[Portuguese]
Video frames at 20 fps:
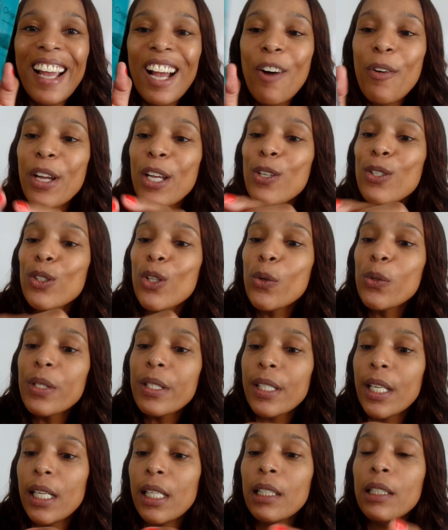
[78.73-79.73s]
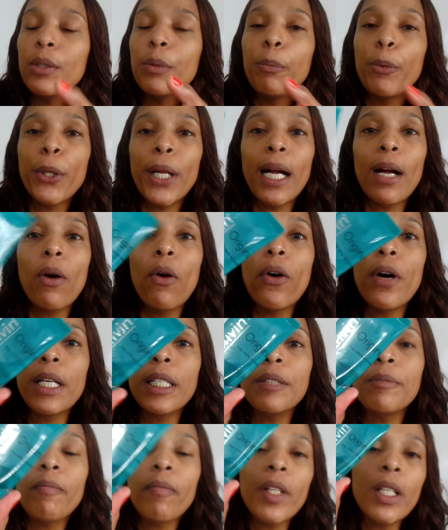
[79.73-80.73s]
é o que eu estou usando por
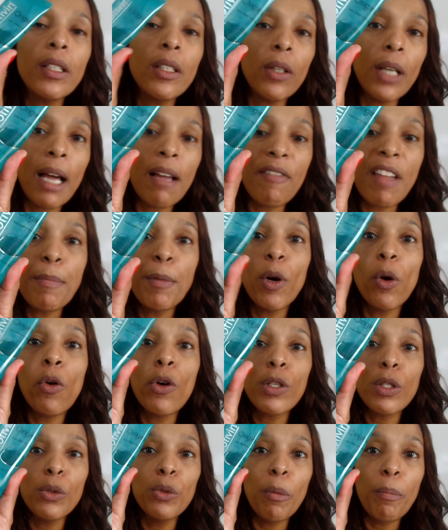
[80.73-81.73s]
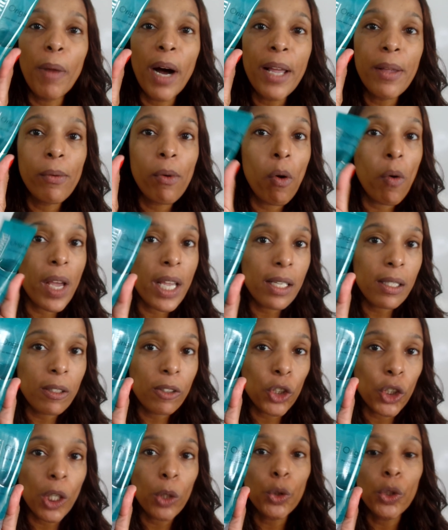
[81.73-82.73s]
agora. Então lavei meu rosto no banho com esse
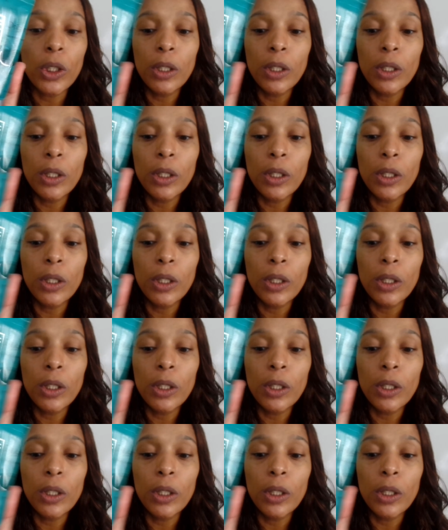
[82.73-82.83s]
gel de